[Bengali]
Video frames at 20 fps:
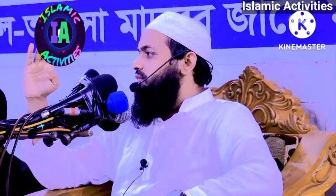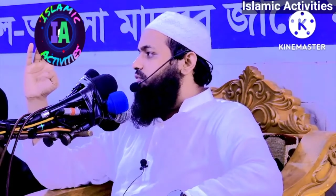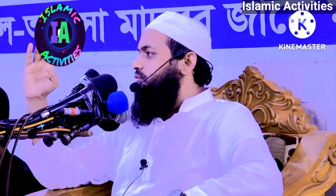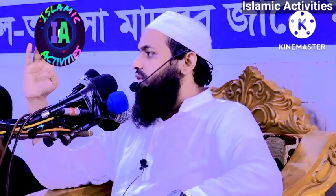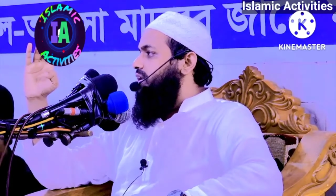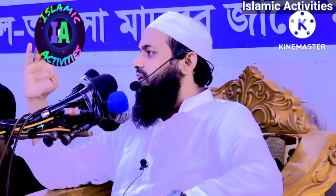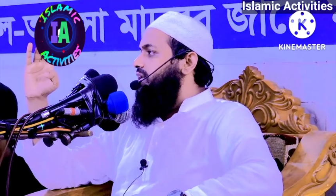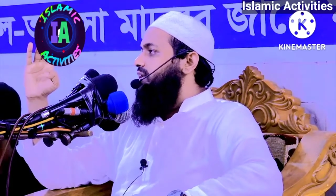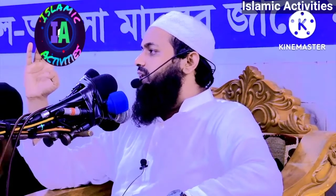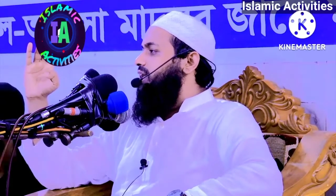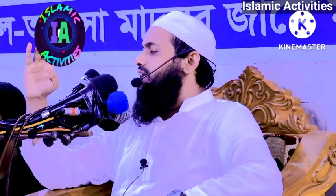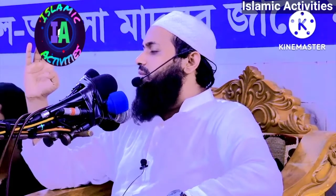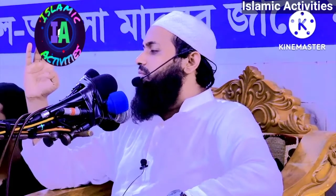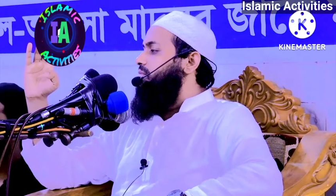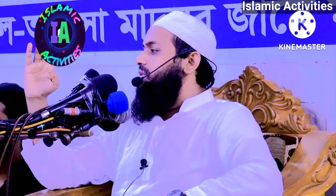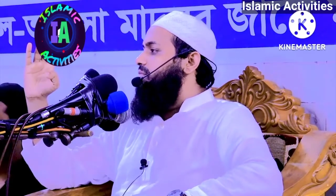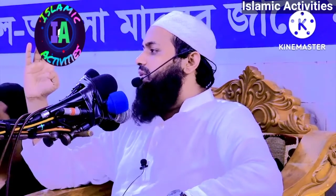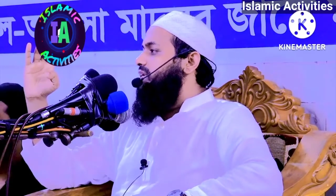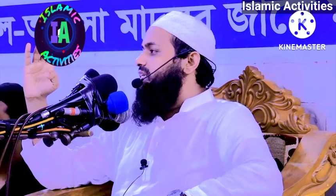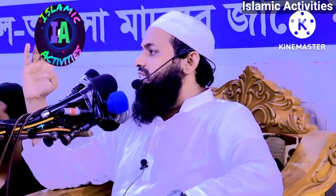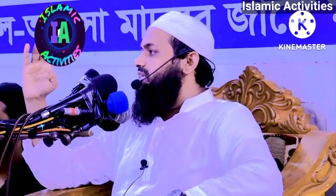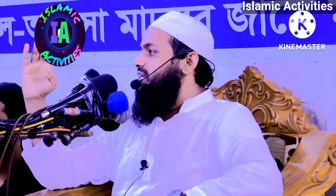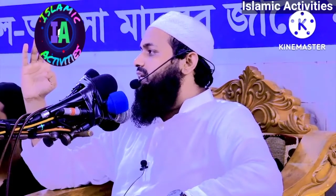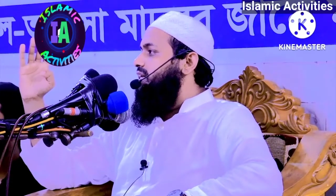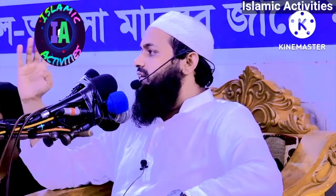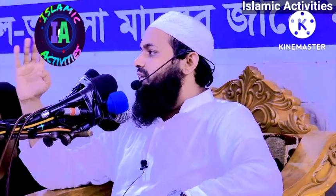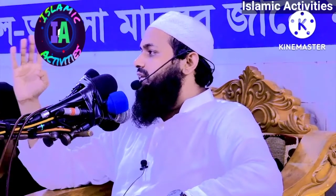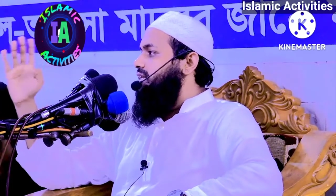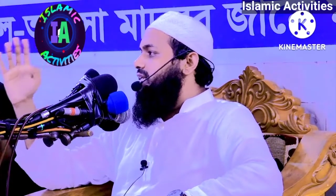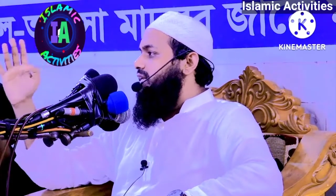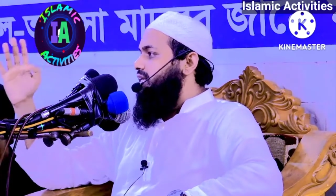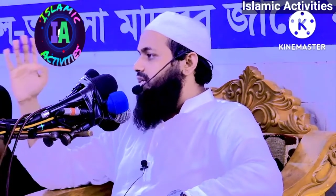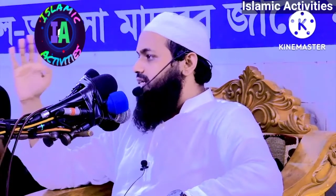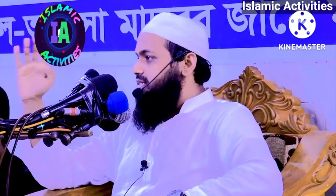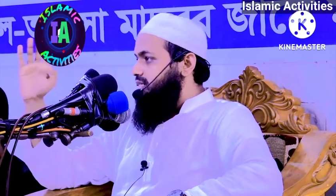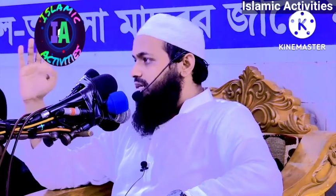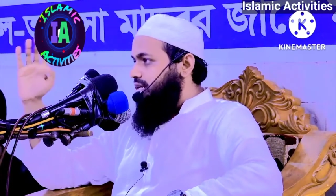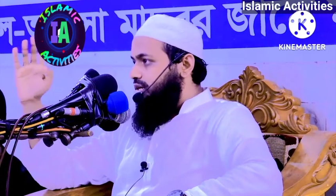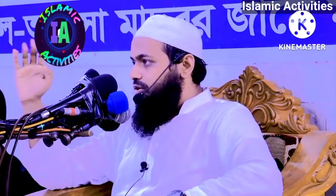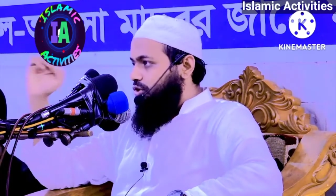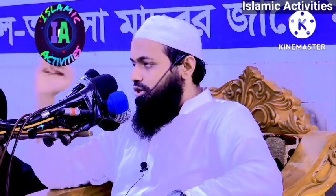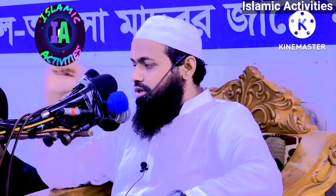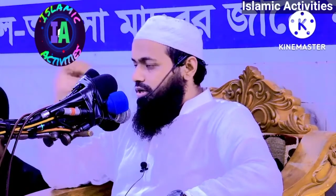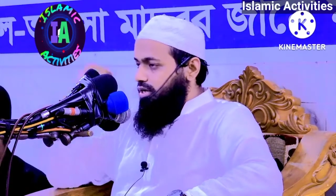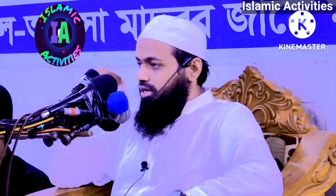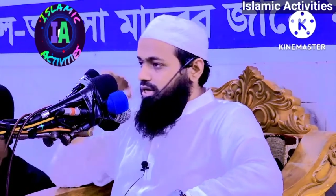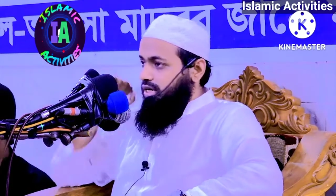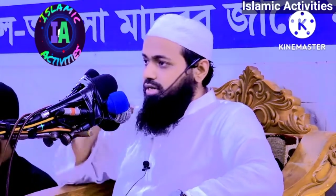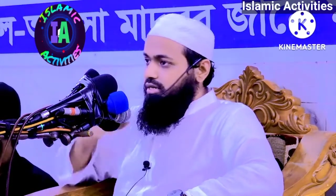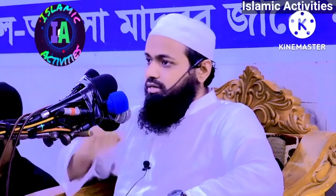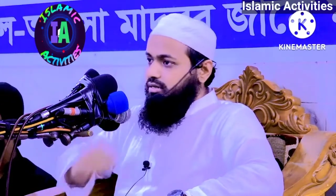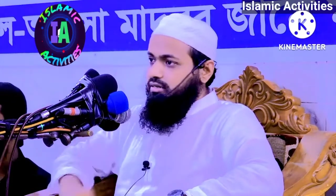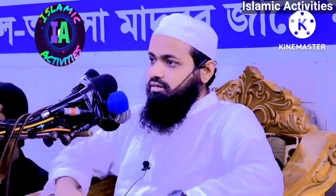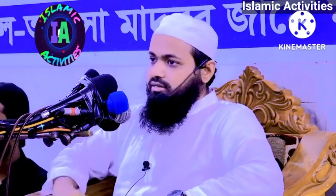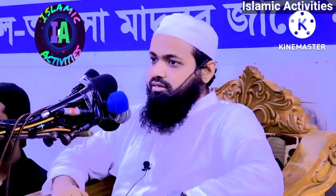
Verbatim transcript: কোরআন আরবি ভাষায় আল্লাহ নাজিল করলেন